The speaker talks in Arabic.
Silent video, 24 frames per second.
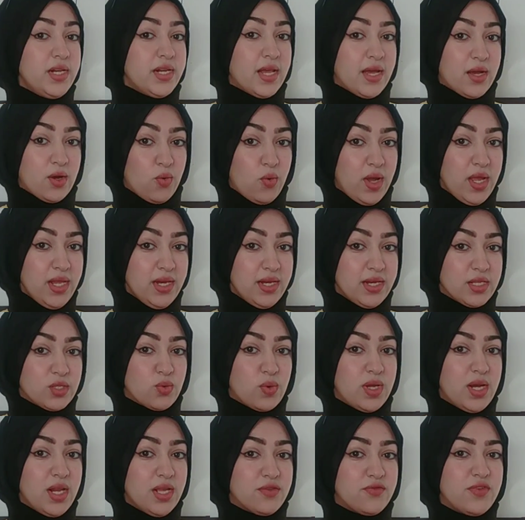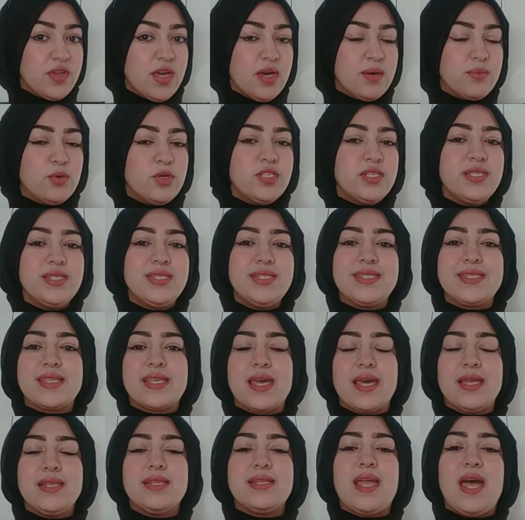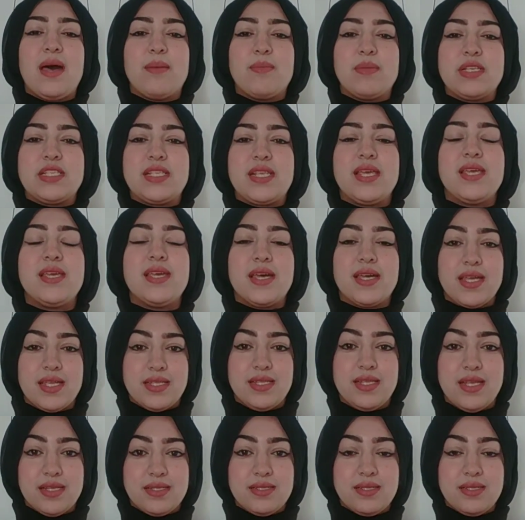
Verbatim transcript: الأجواء اللي اتولد فيها بوتين كانت حماسية جدا